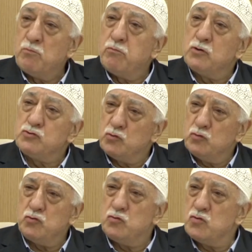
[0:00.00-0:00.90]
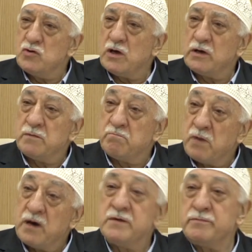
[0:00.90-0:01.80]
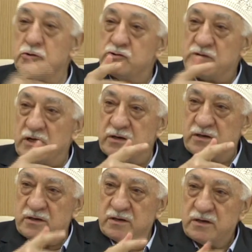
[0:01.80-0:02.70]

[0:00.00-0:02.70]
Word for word: Bozuldu dünyanın bağı bostanı,